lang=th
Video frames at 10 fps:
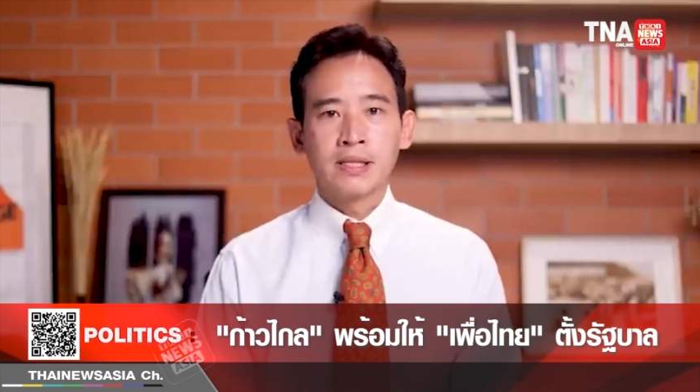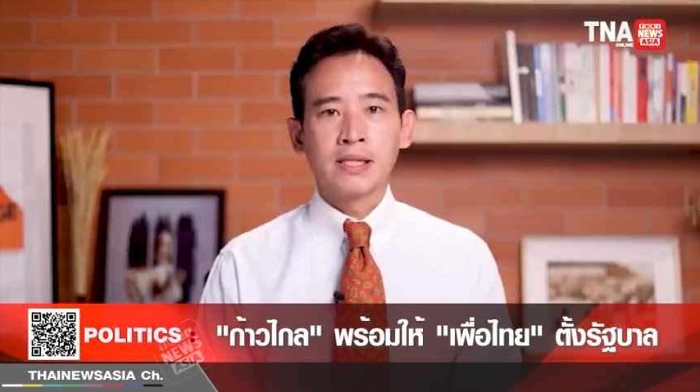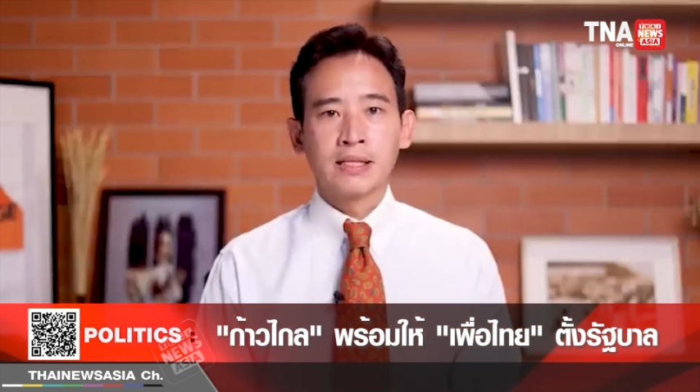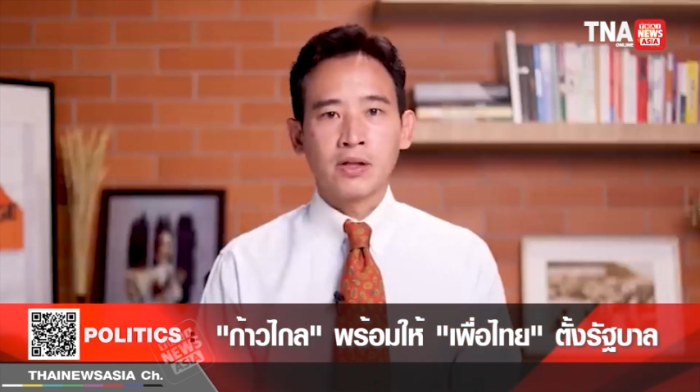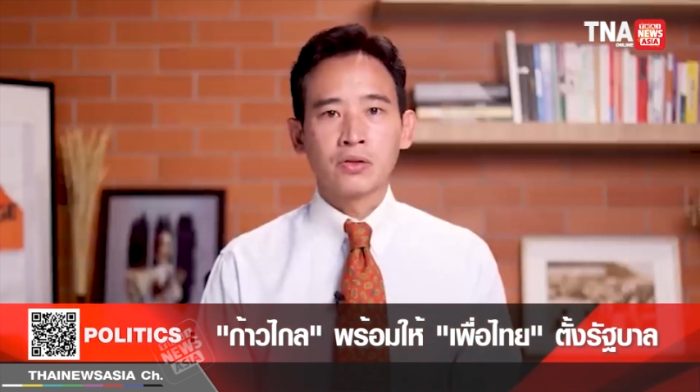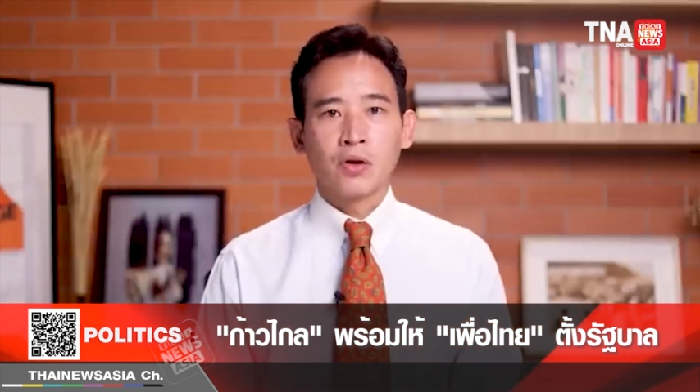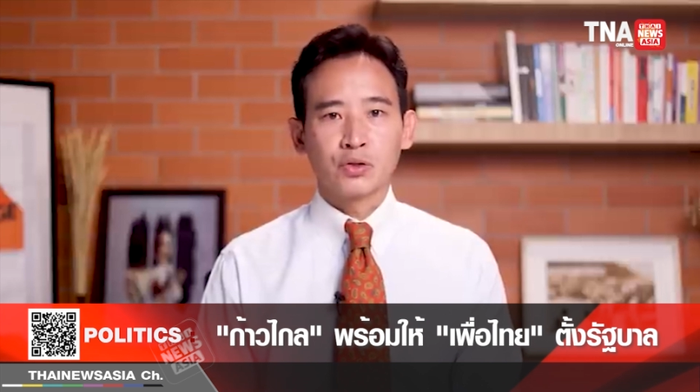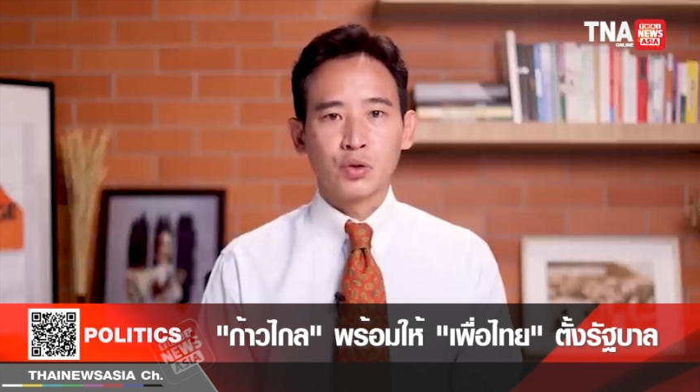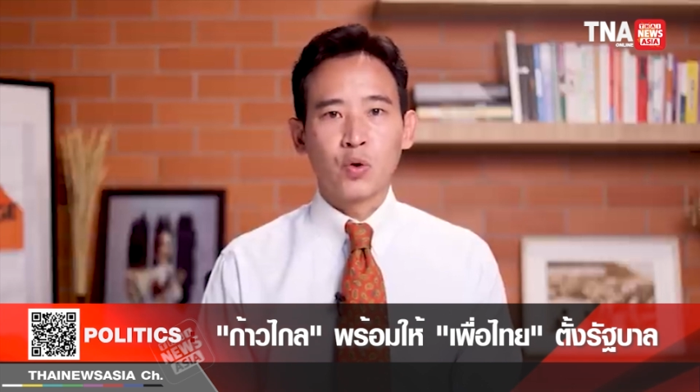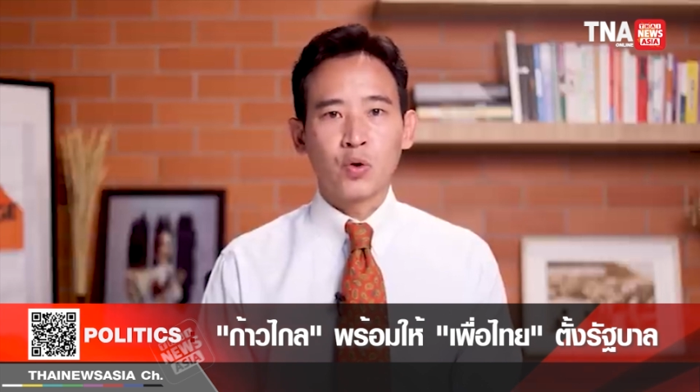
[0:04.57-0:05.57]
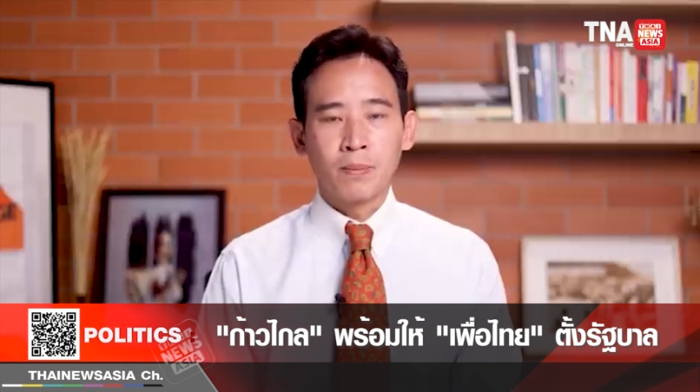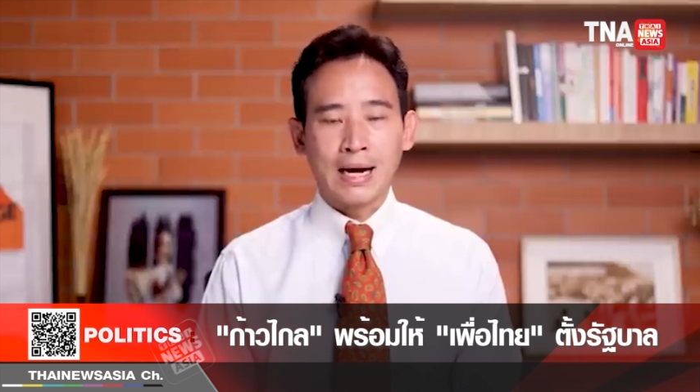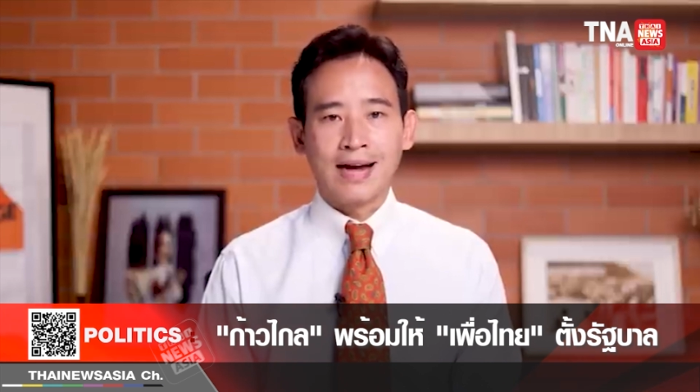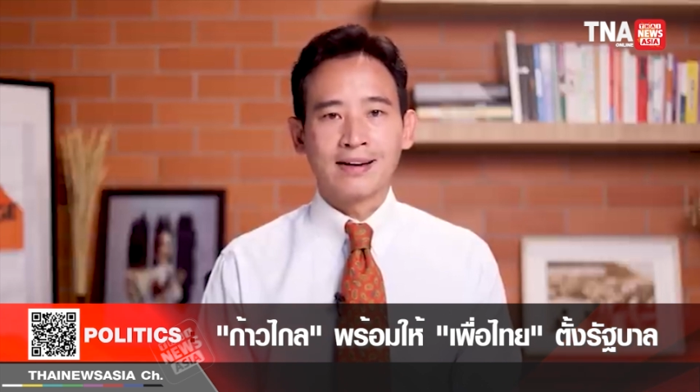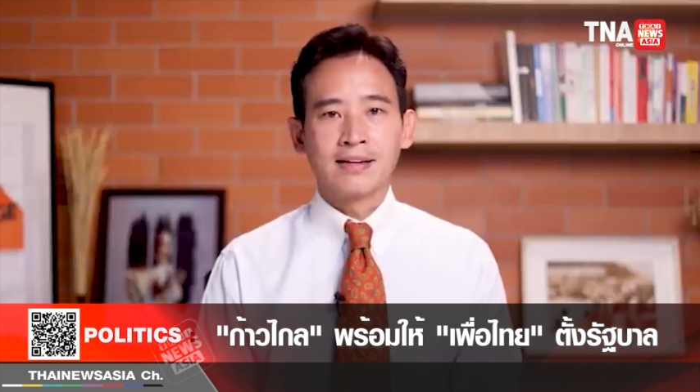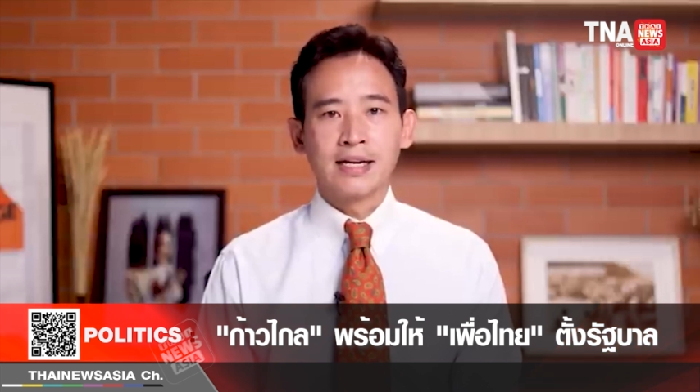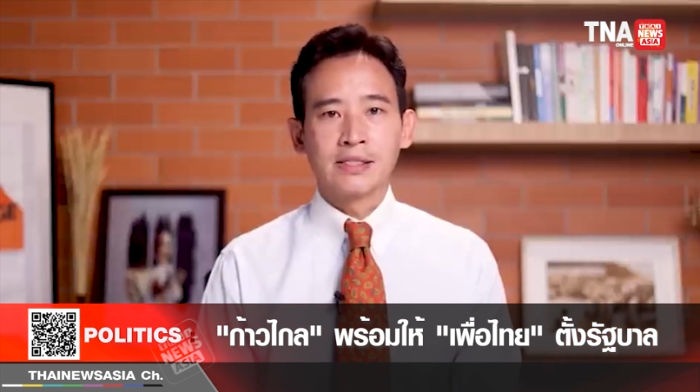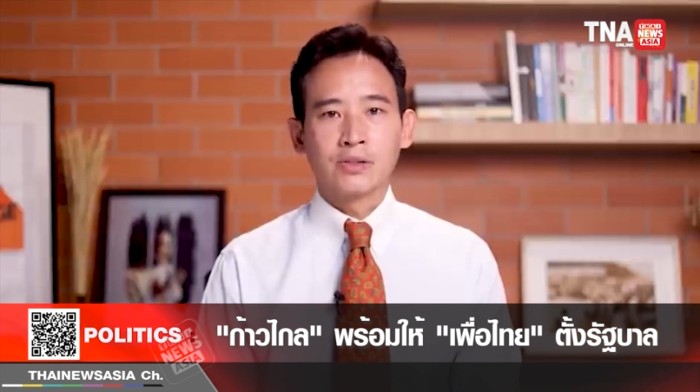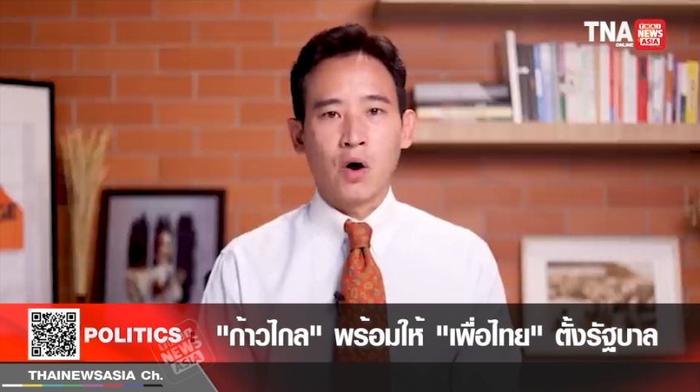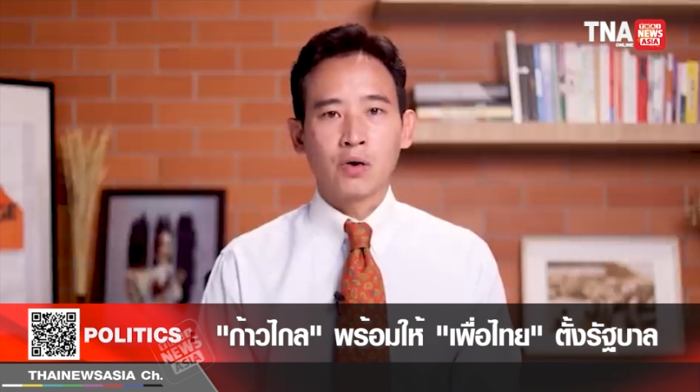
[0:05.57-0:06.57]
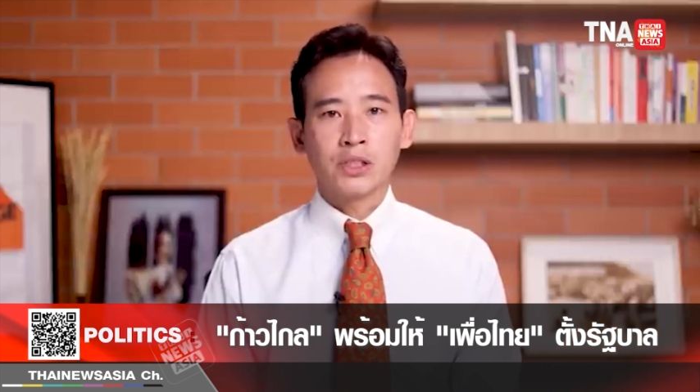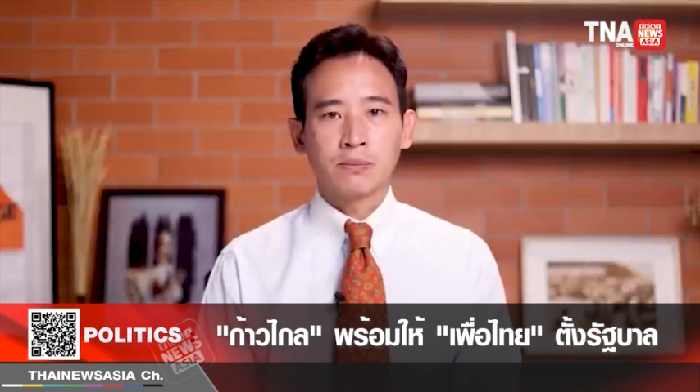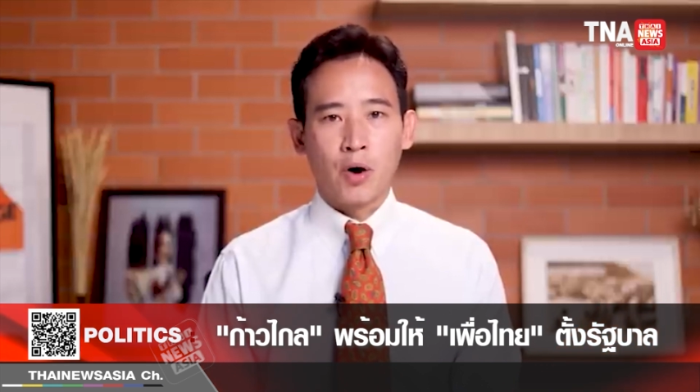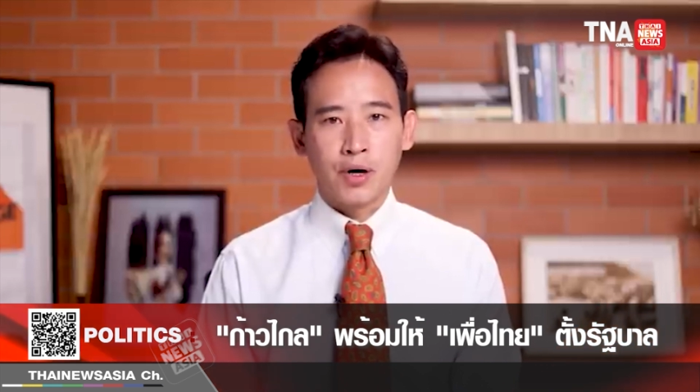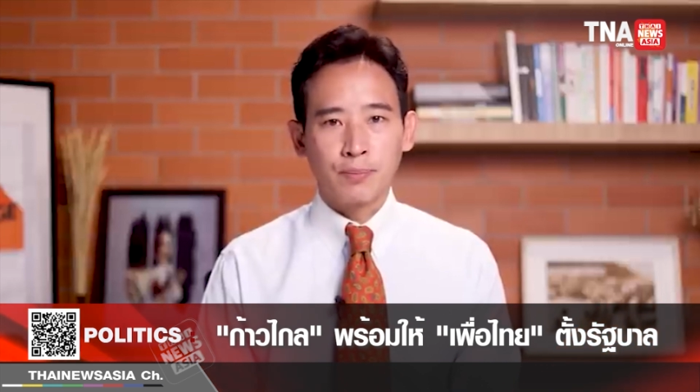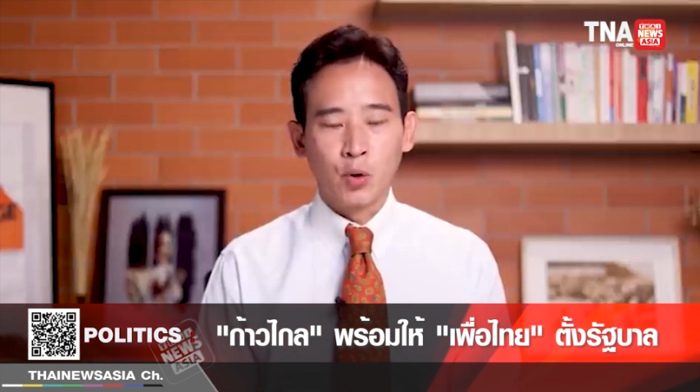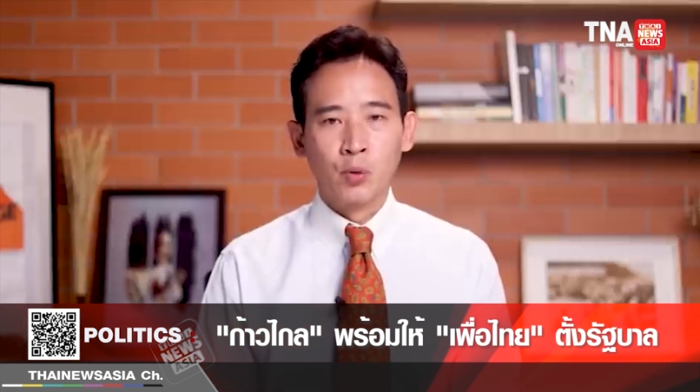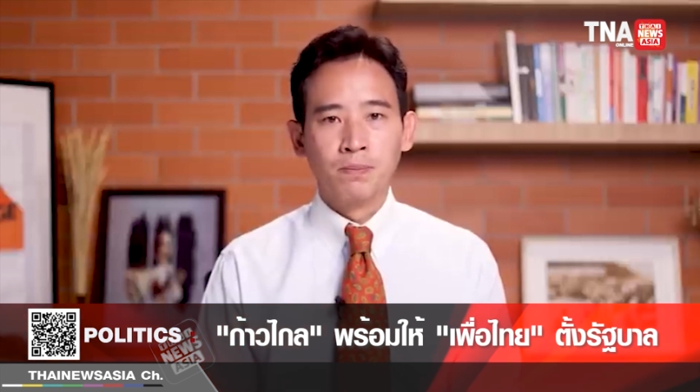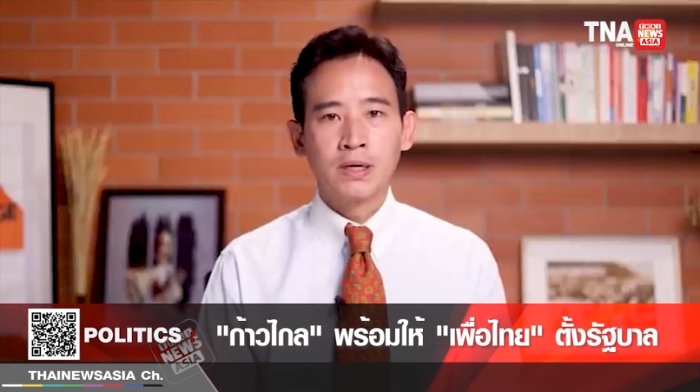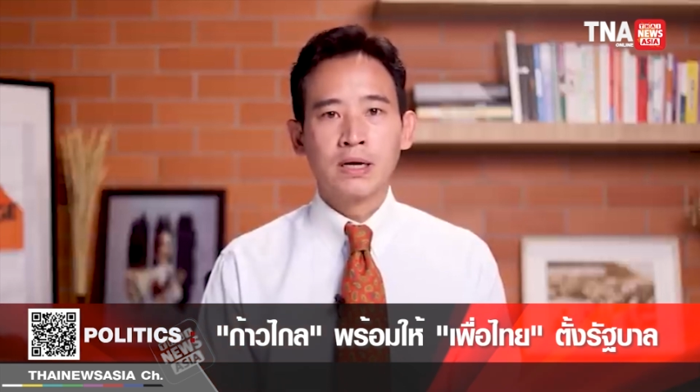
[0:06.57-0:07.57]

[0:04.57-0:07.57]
ที่ต้องต่อสู้ร่วมกันในสองสมรภูมิ